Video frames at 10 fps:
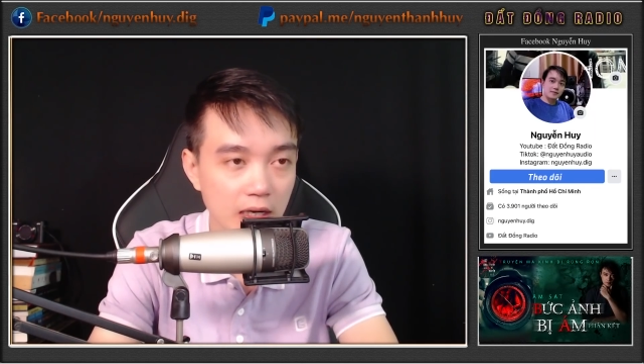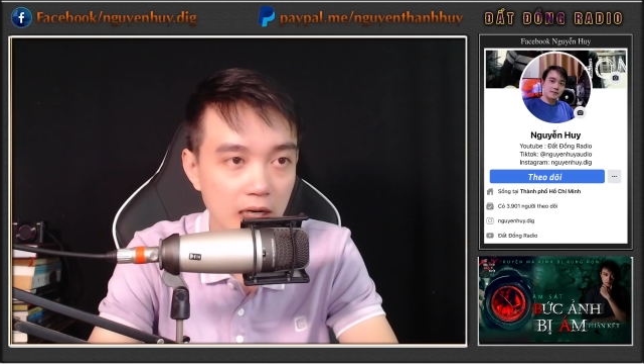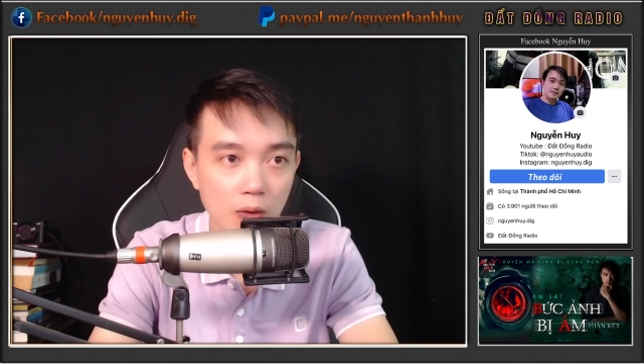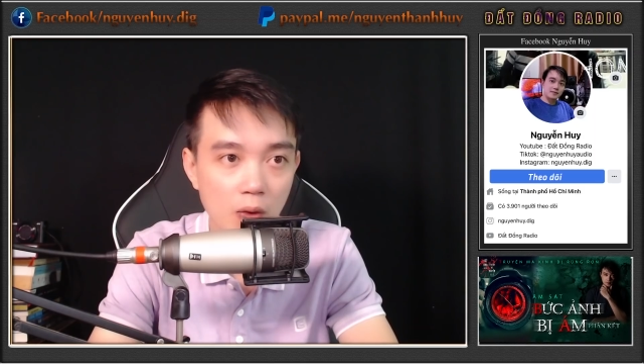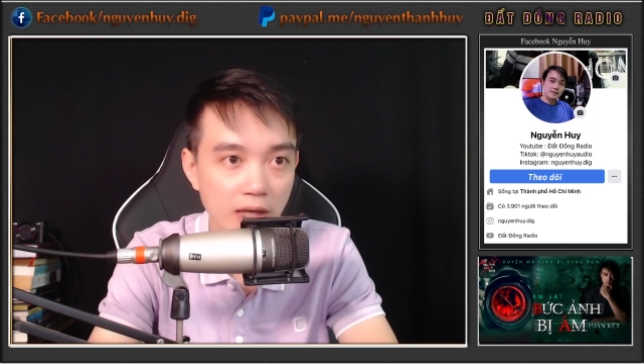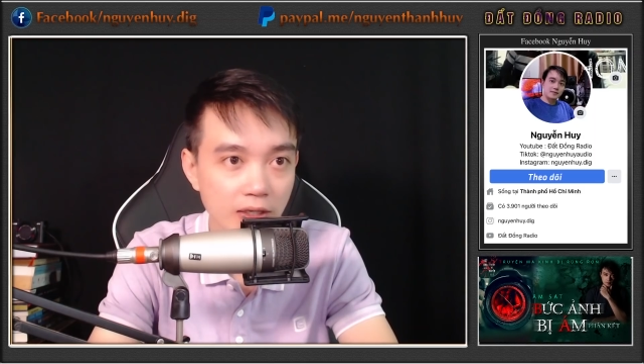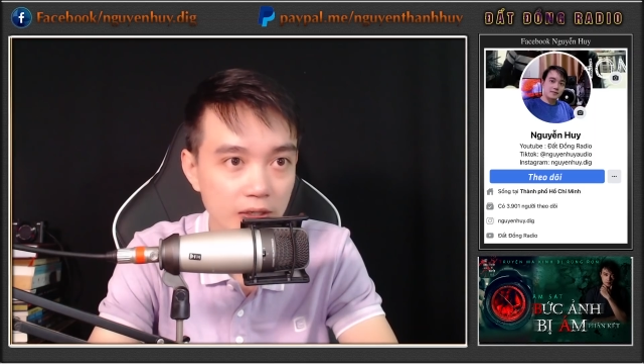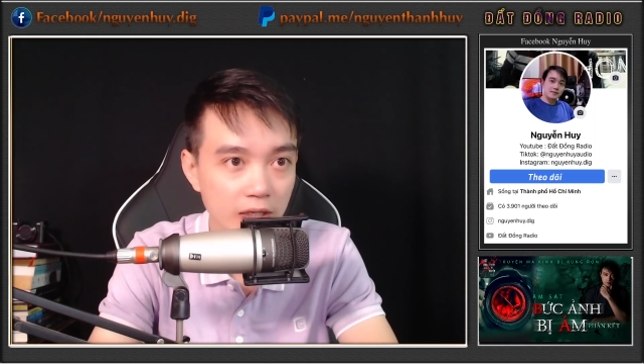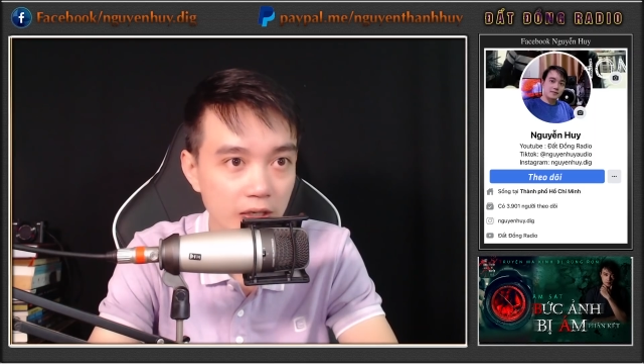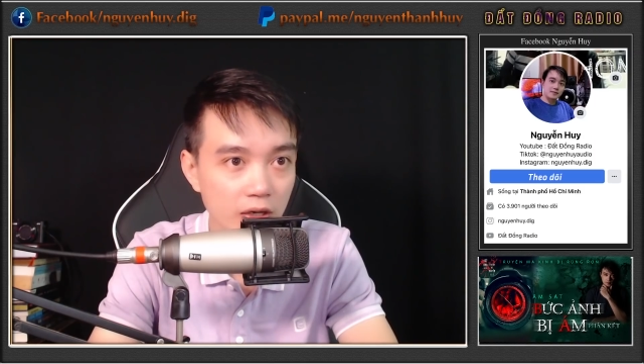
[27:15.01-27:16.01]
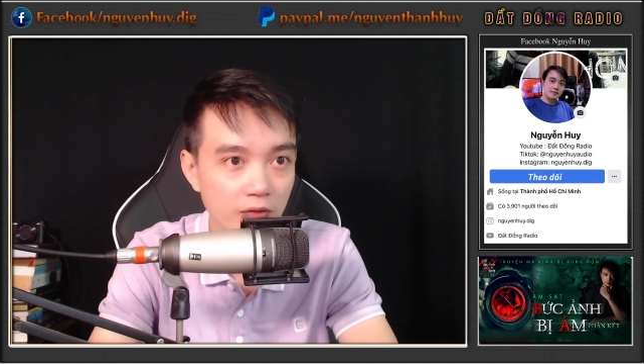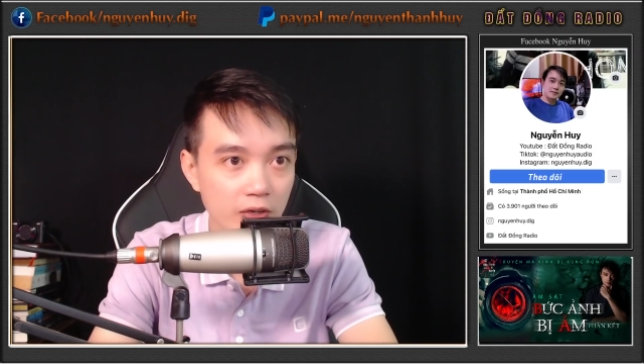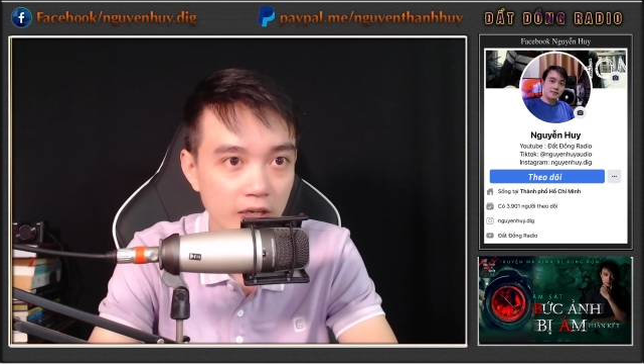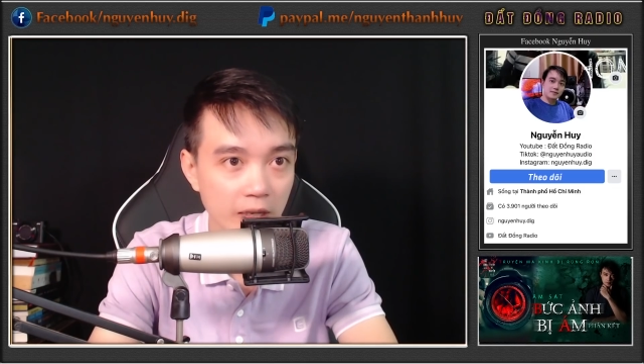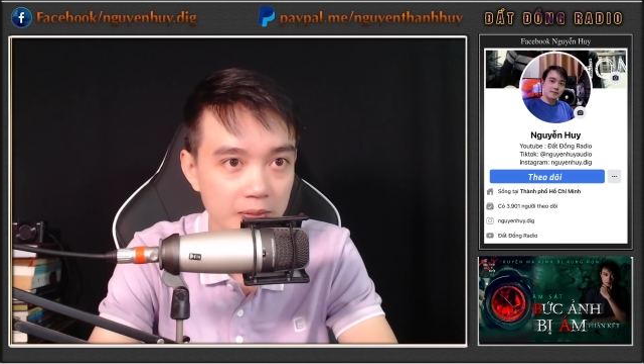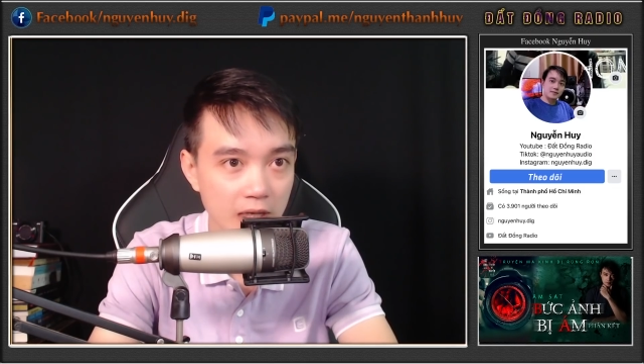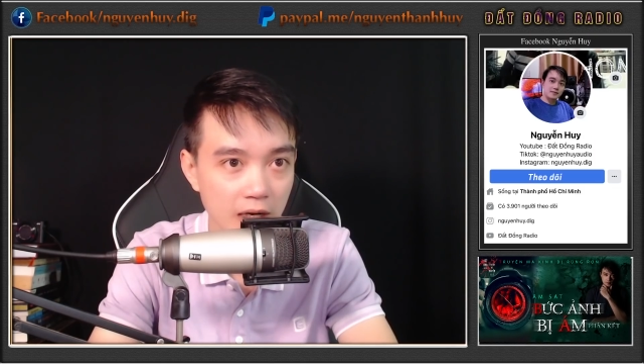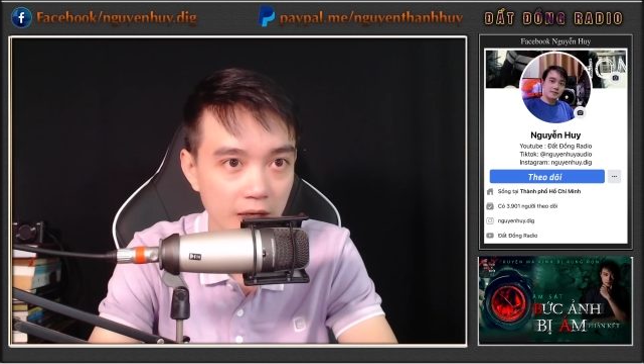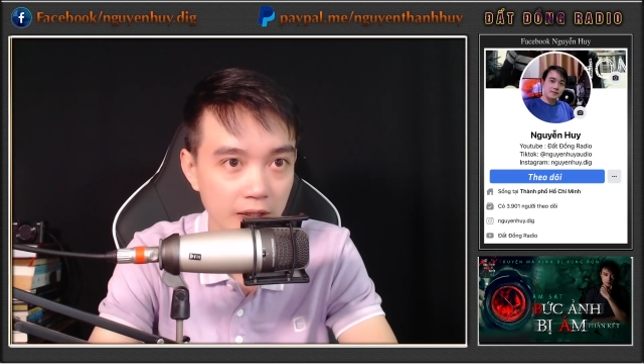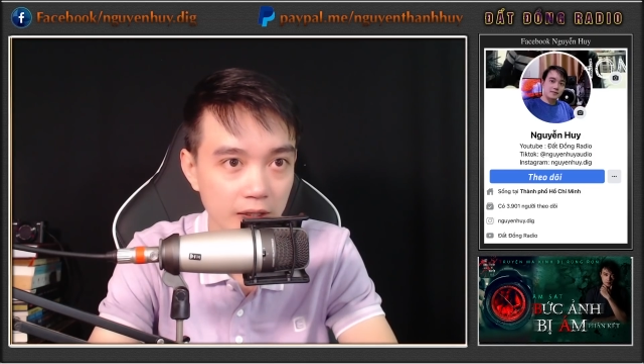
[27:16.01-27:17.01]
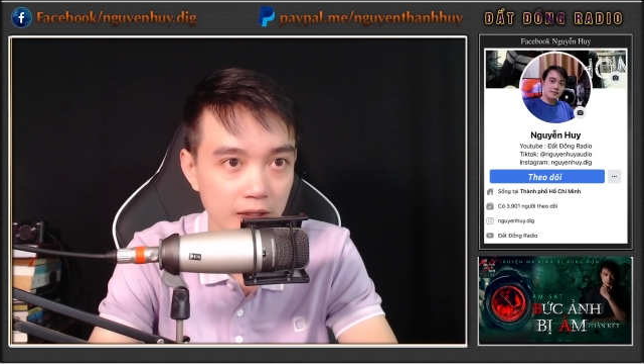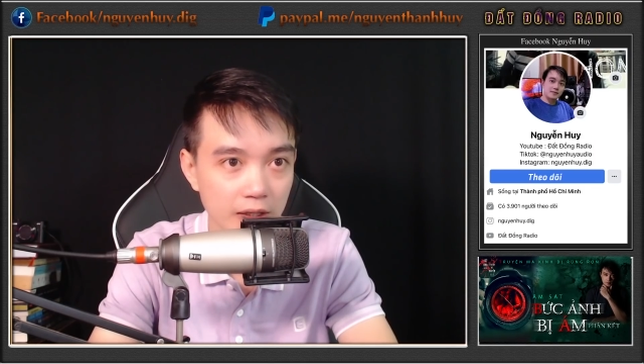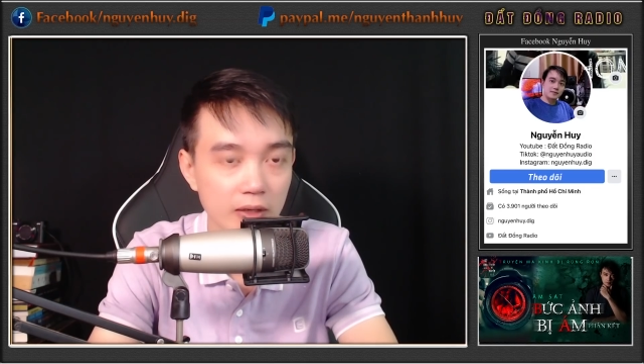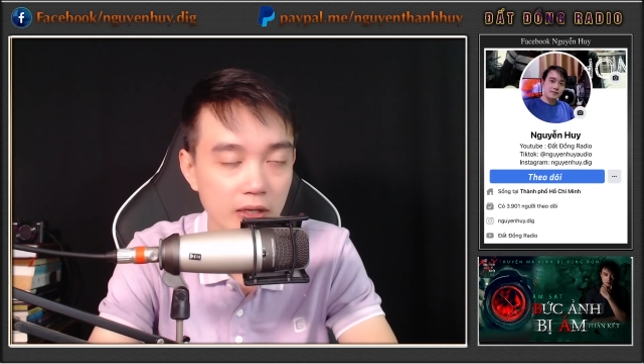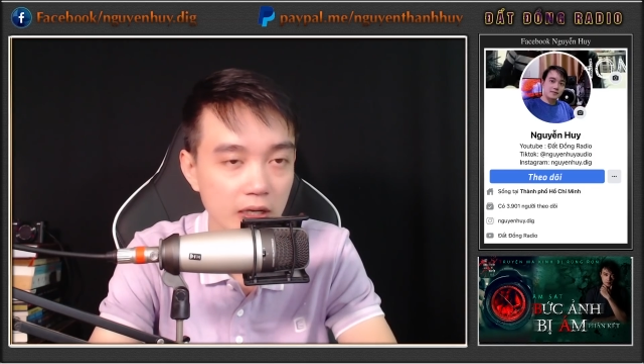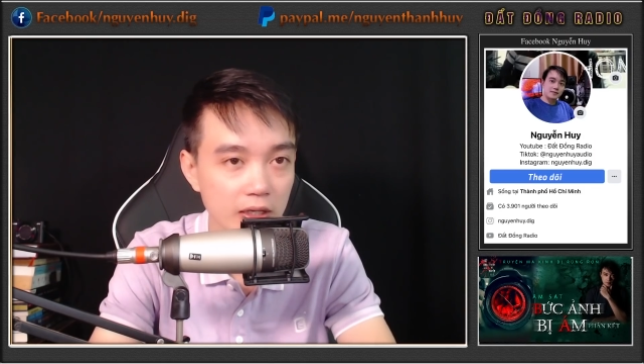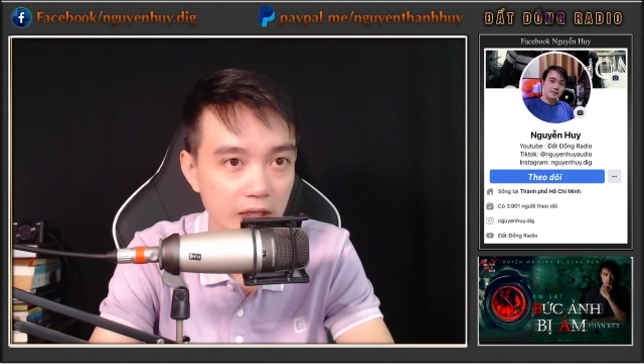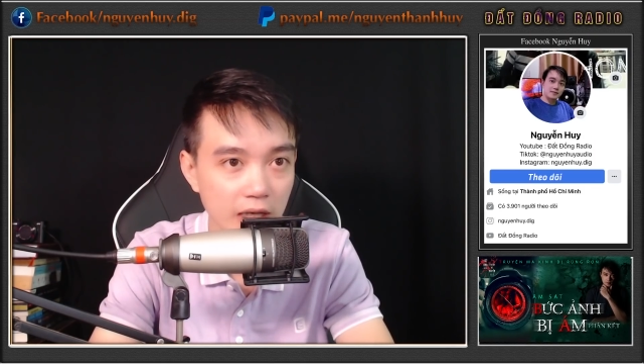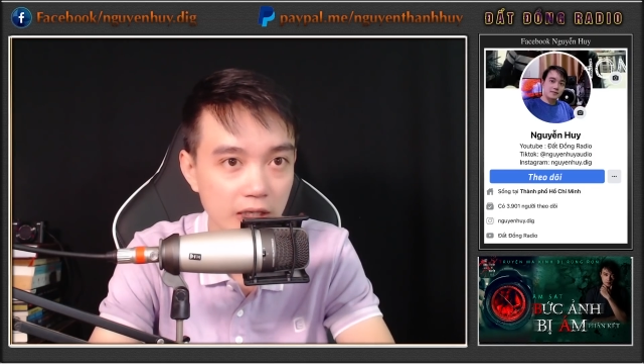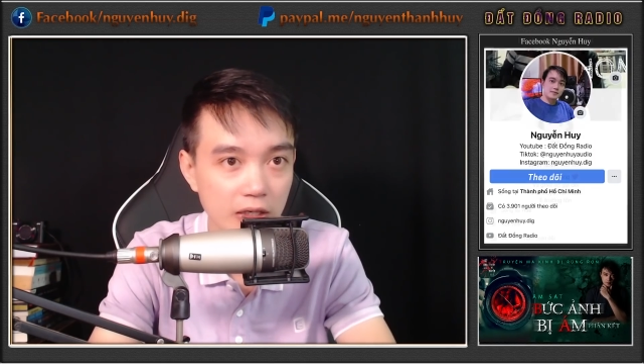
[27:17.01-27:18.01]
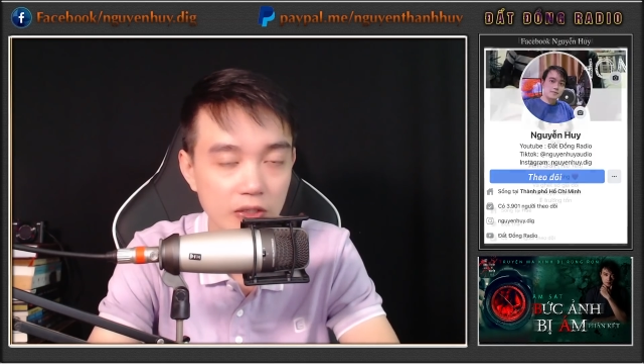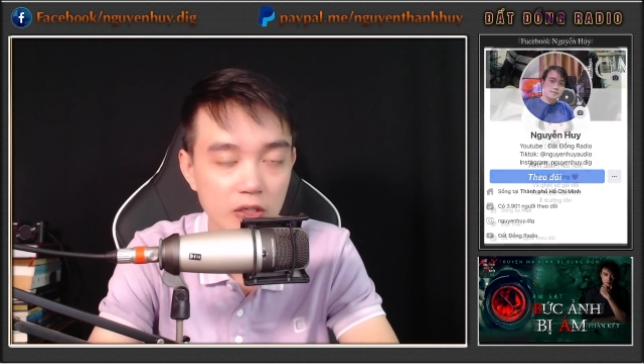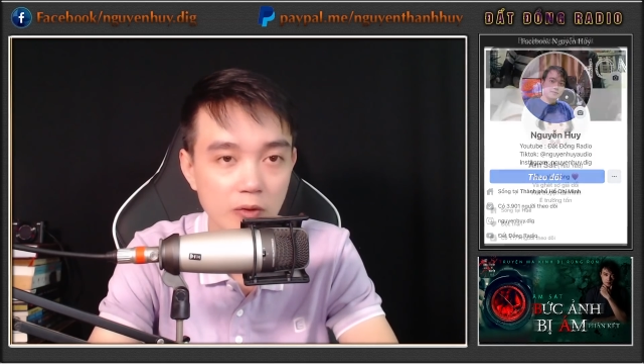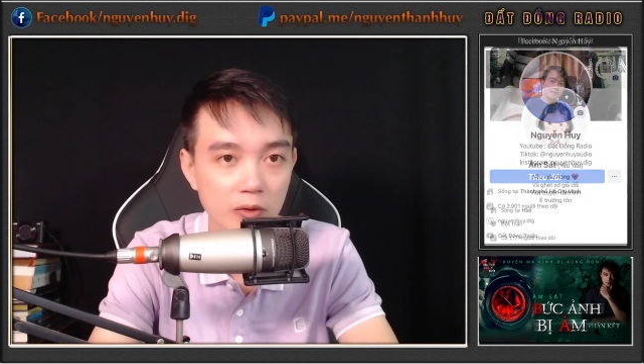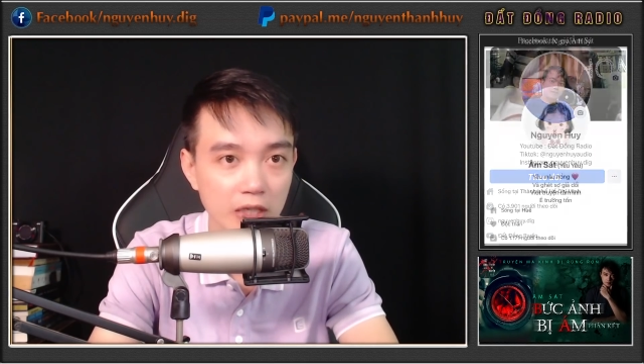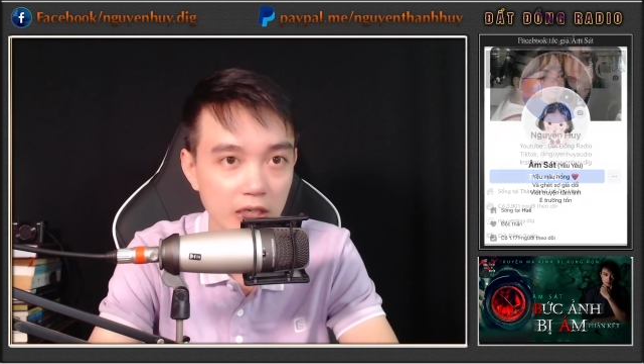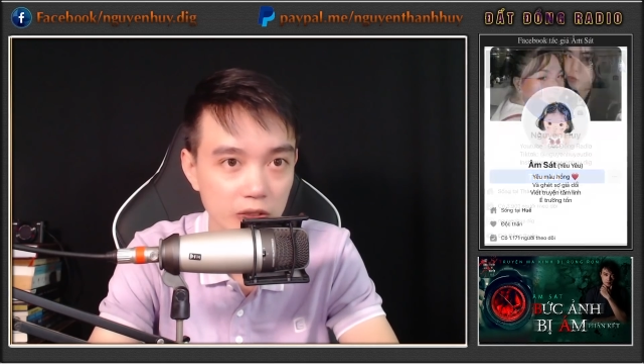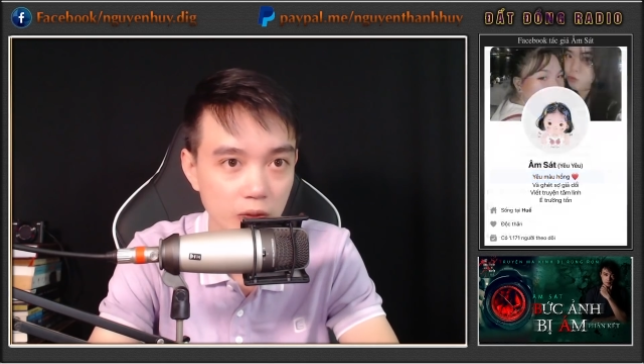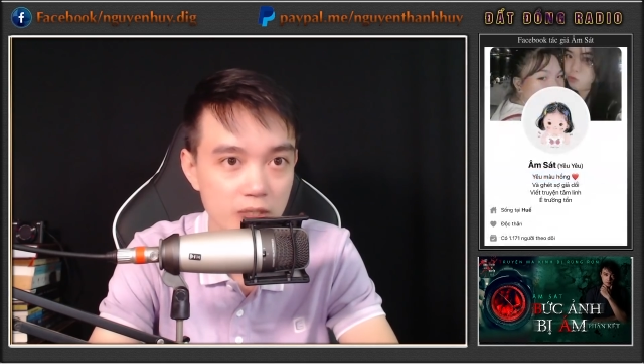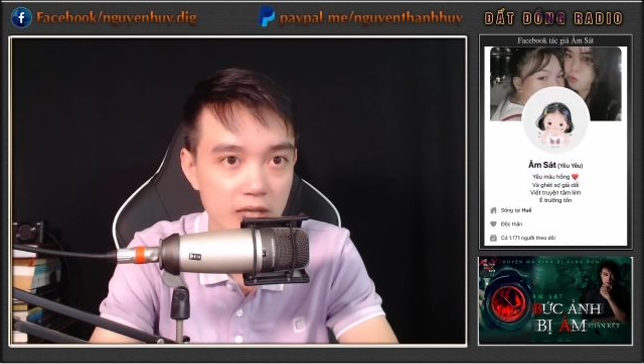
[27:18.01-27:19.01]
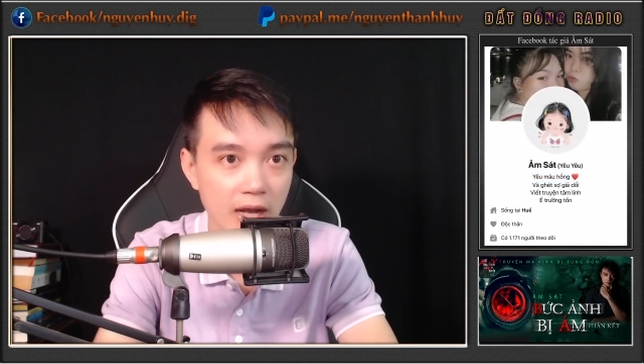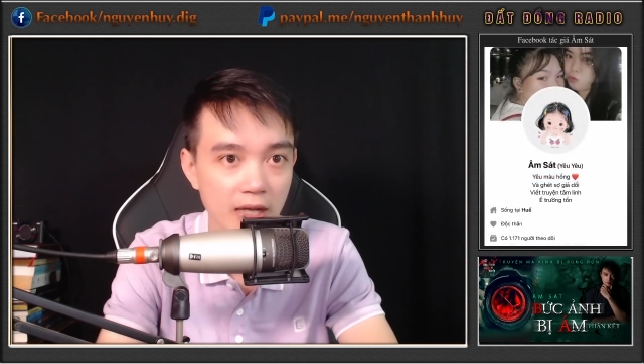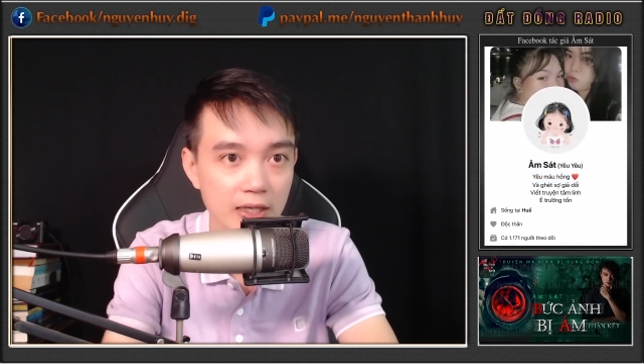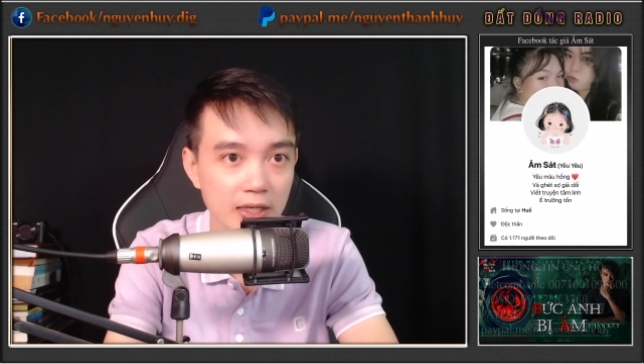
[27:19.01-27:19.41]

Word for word: Lão hóa chưa chờ đối phương kịp trả lời thì đã chửi cho một trận xối xả.